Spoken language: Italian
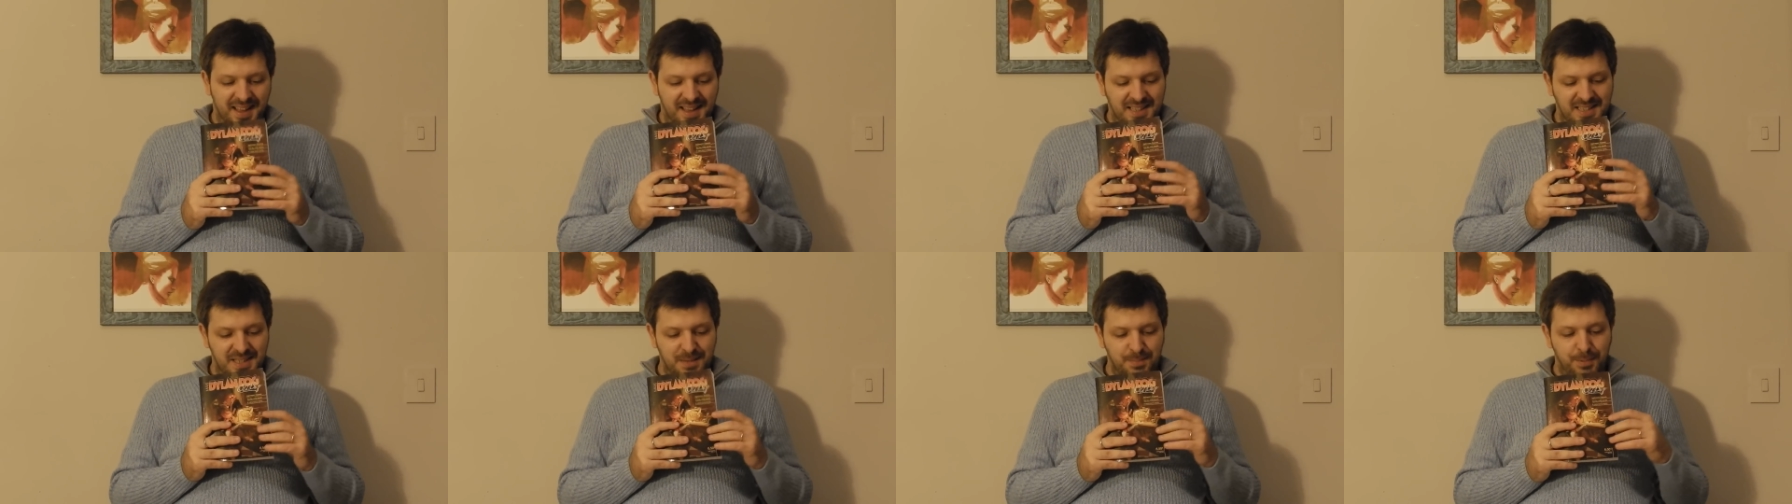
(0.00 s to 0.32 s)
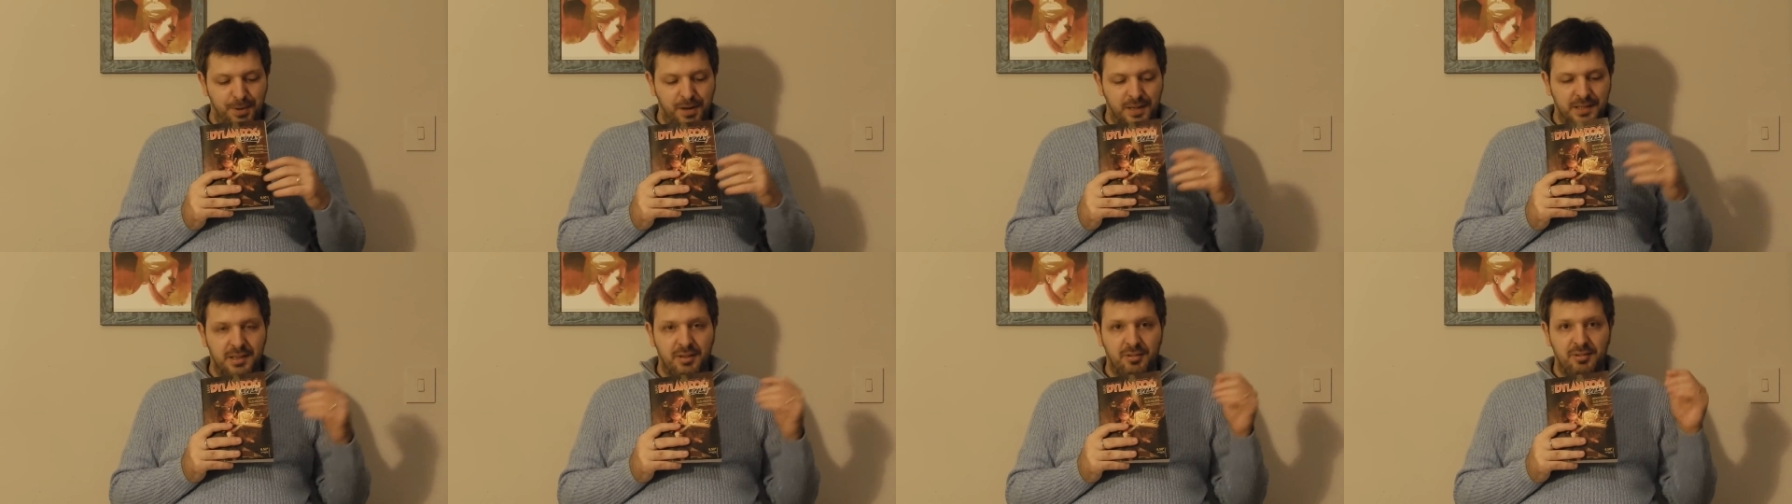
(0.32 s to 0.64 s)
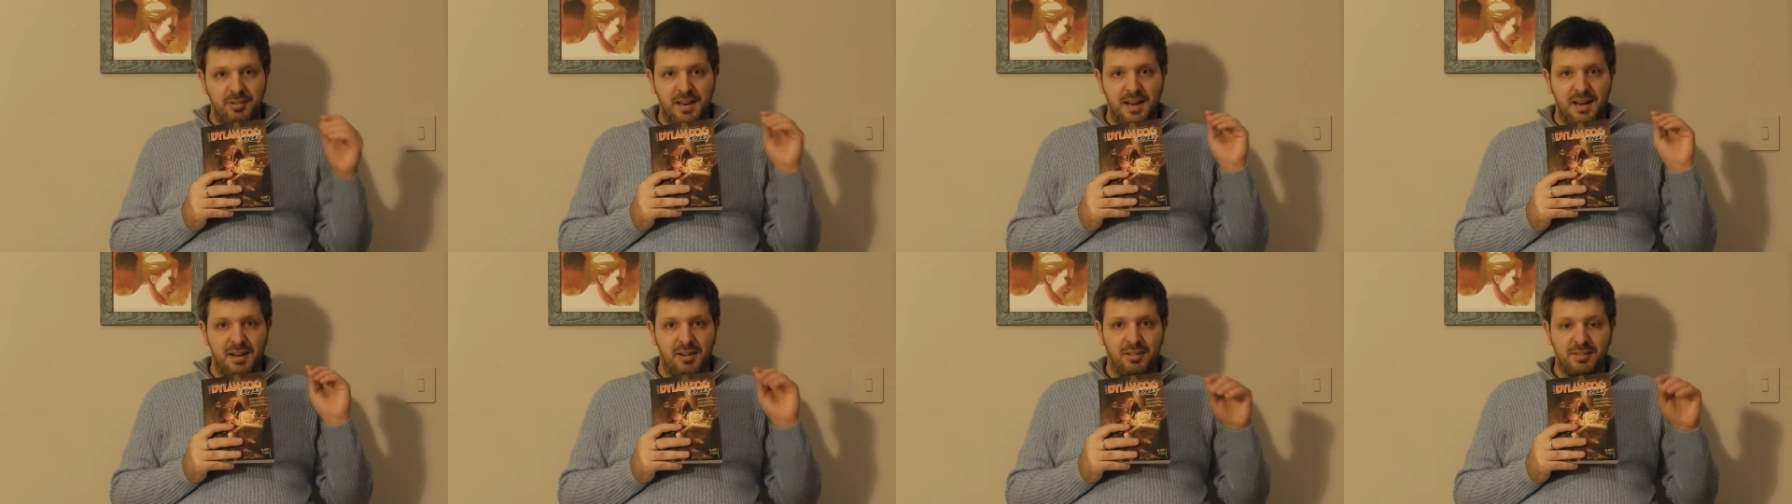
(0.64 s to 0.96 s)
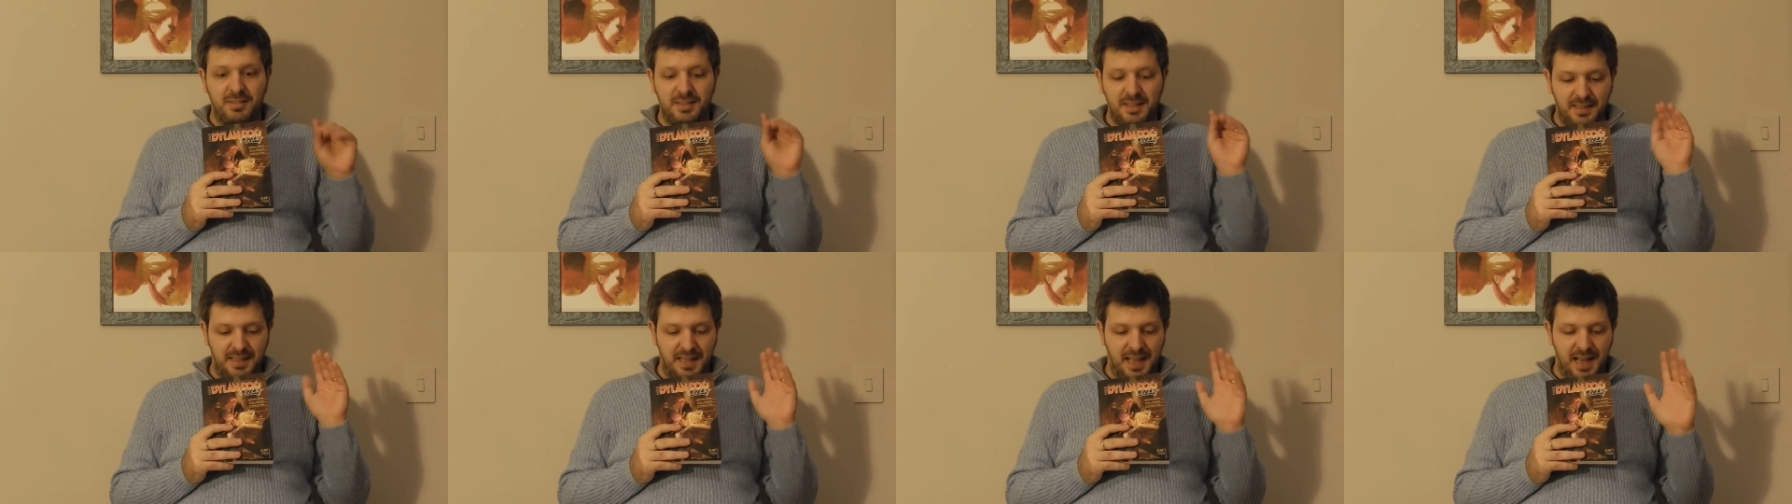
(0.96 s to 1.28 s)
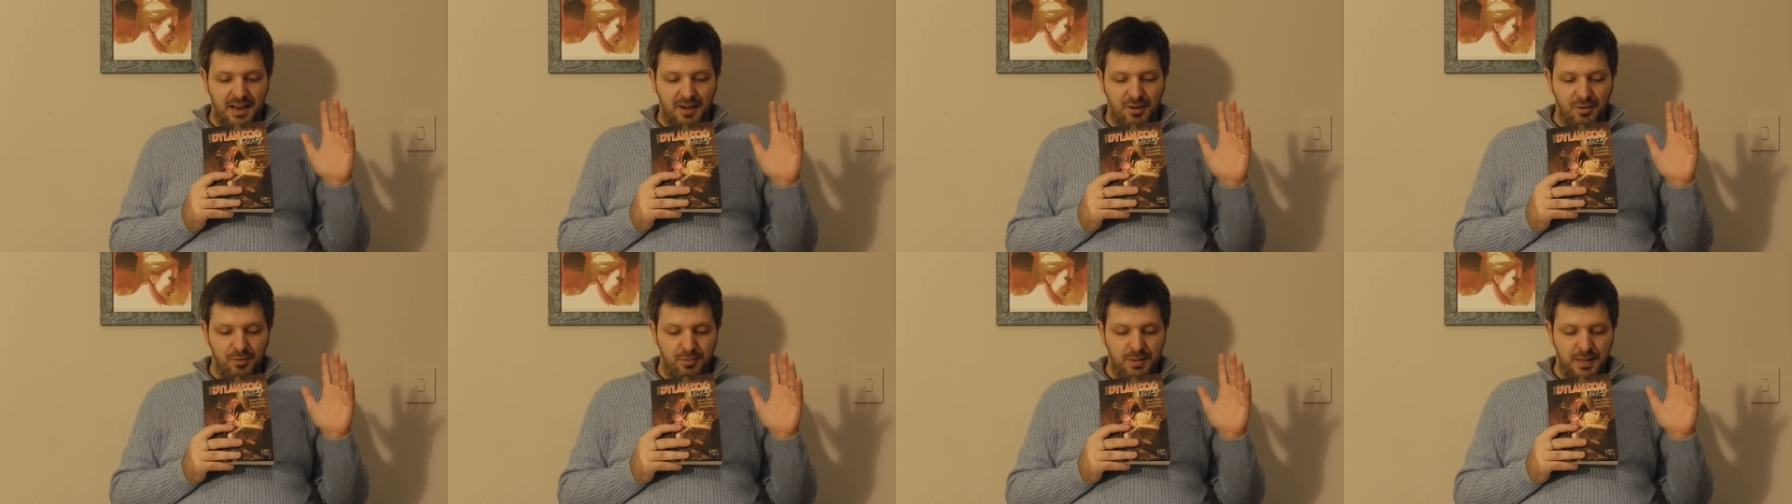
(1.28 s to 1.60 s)
Ci portano nella notte di
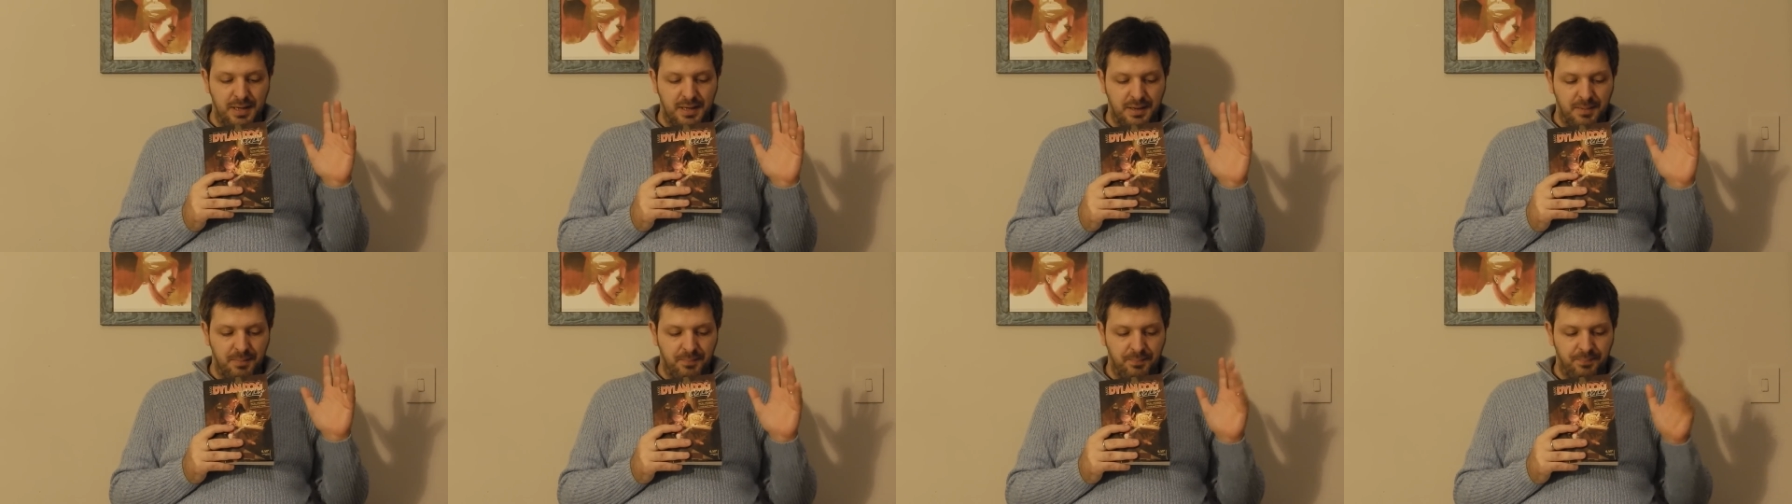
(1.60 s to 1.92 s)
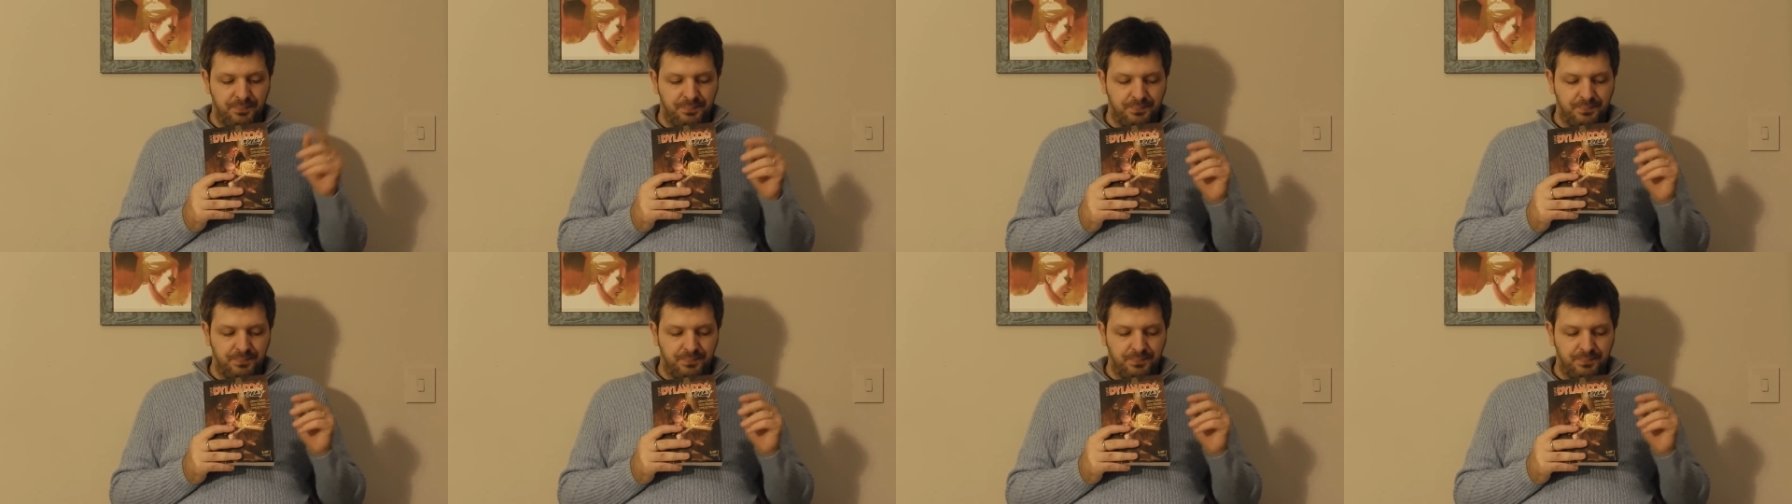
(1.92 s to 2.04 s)
Halloween